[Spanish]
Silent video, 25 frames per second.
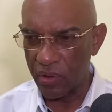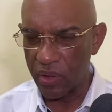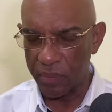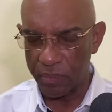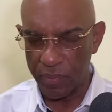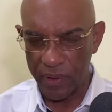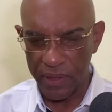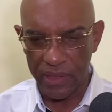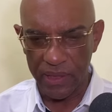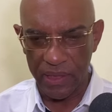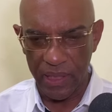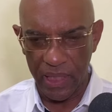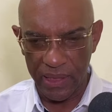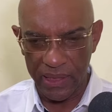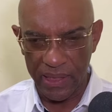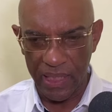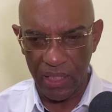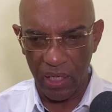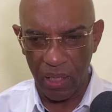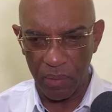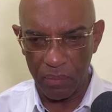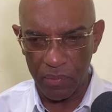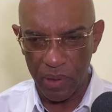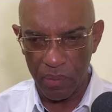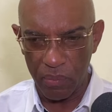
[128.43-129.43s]
El presidente
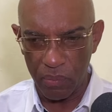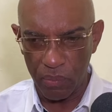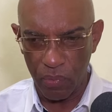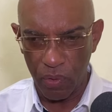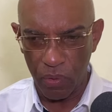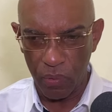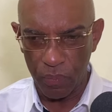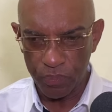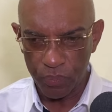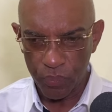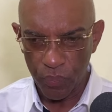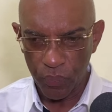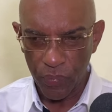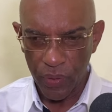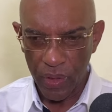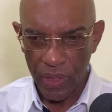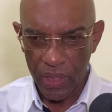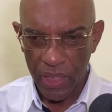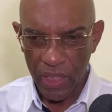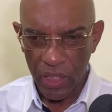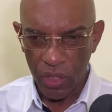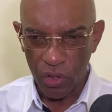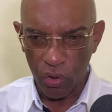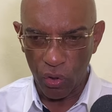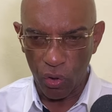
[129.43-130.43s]
ahora mismo
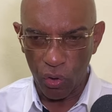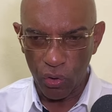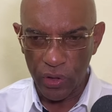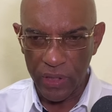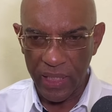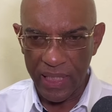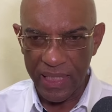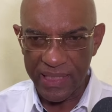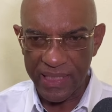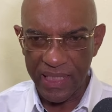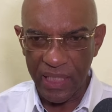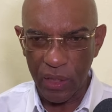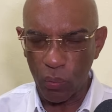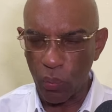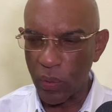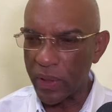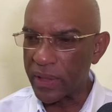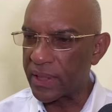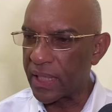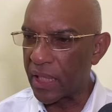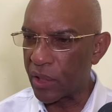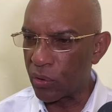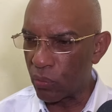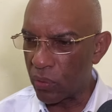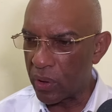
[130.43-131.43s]
ronda el
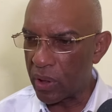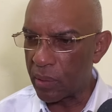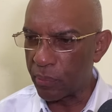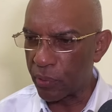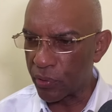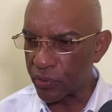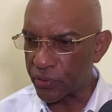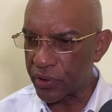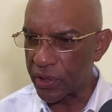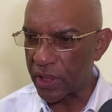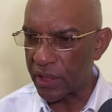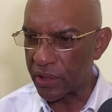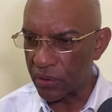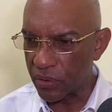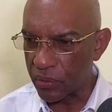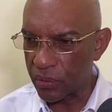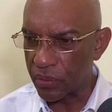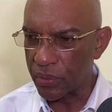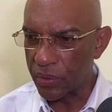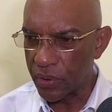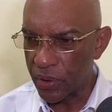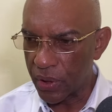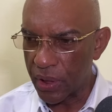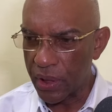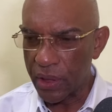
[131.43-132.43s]
59%
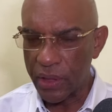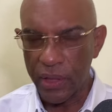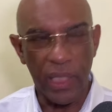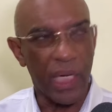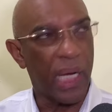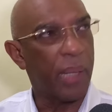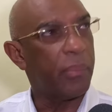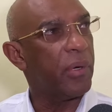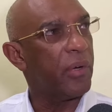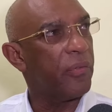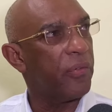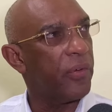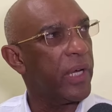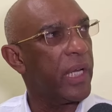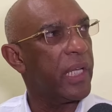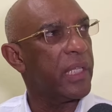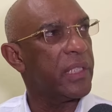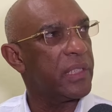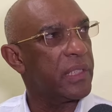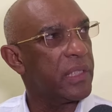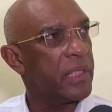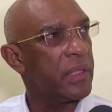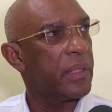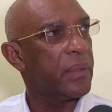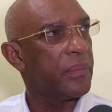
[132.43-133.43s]
de la
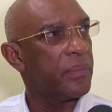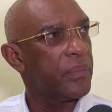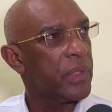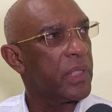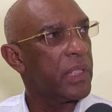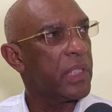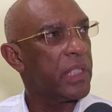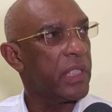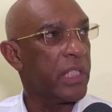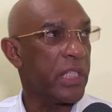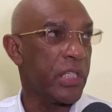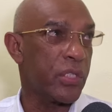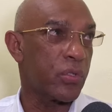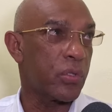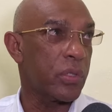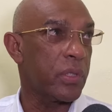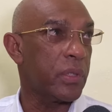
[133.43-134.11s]
preferencia. 59%.